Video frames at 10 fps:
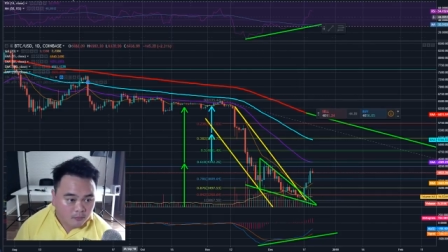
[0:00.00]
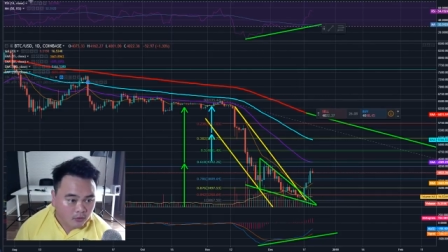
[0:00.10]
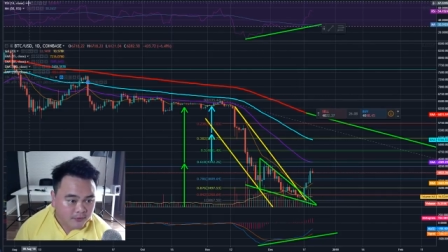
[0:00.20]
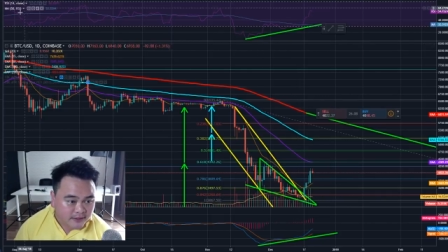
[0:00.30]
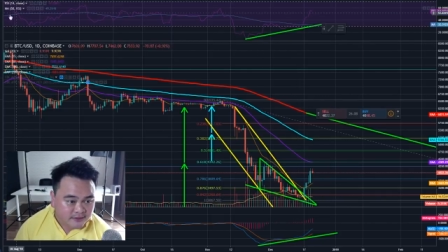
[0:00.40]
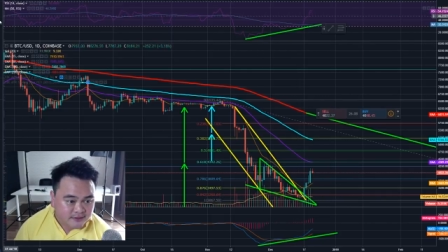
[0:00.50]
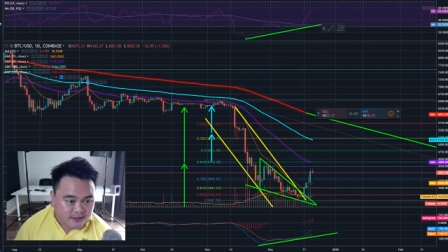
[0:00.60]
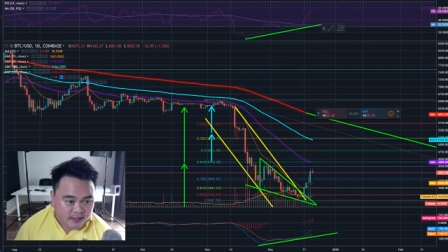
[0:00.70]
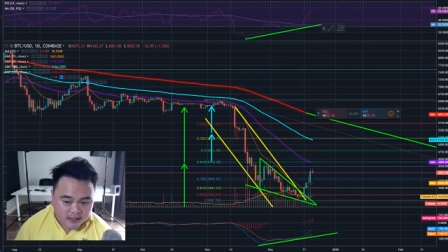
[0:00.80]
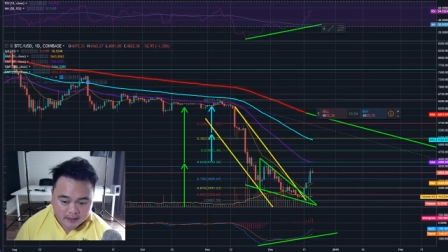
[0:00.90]
ผมอยากจะ
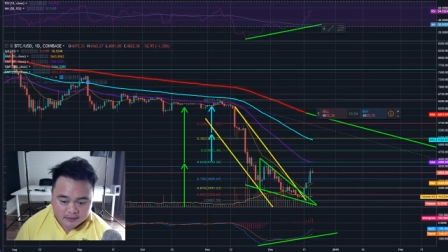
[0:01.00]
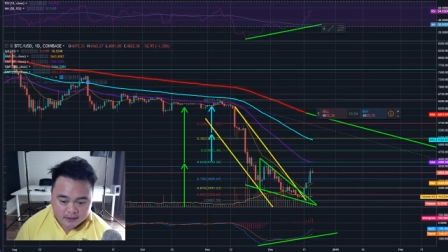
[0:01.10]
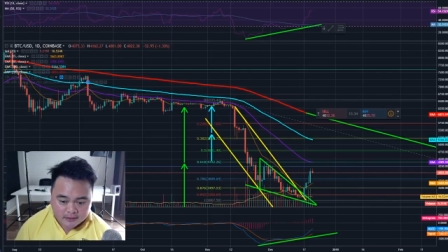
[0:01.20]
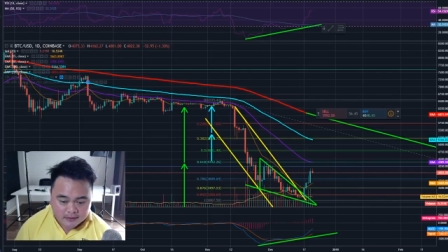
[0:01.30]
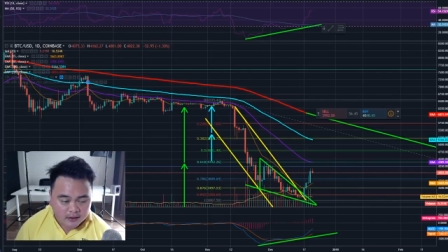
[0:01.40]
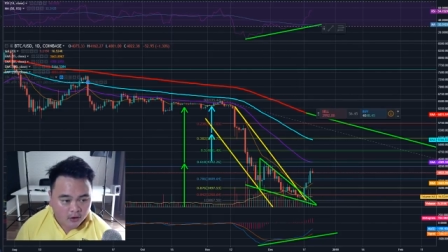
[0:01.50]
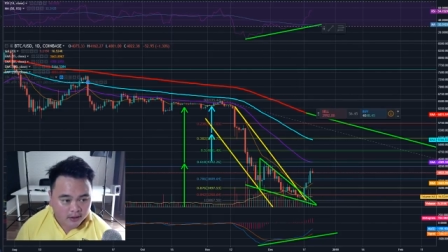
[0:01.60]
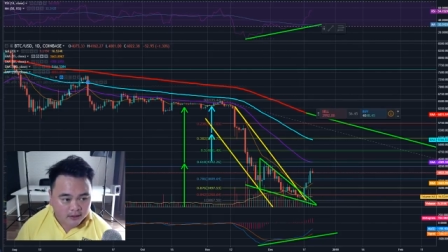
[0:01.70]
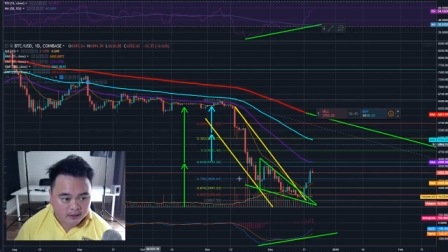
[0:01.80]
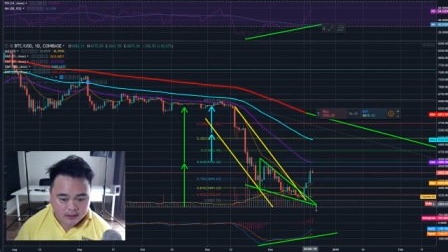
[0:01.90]
ชี้ให้เห็นนิดหน่อ
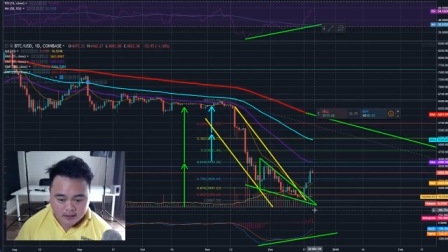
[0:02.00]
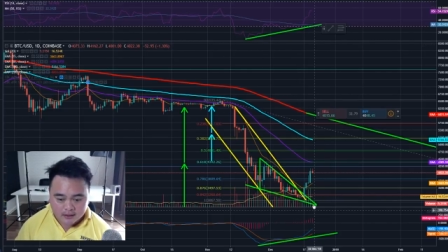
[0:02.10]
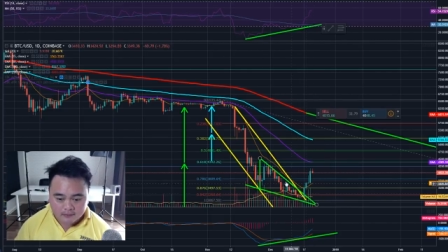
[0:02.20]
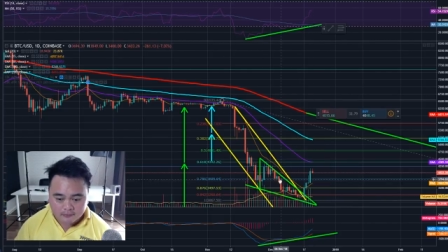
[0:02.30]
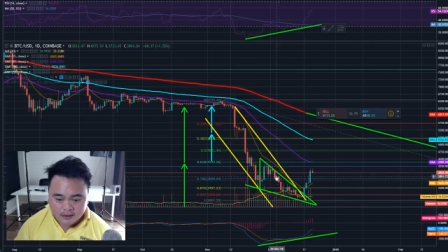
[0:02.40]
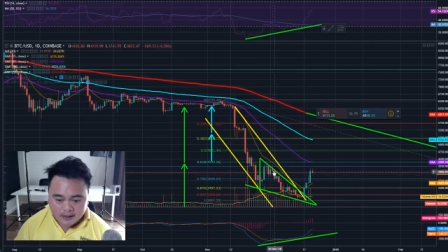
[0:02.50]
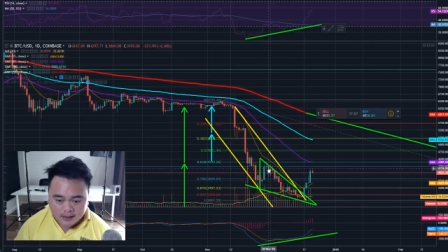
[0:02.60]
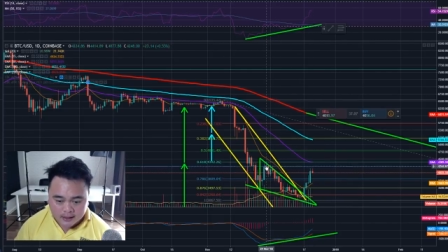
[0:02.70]
ยนะฮะว่า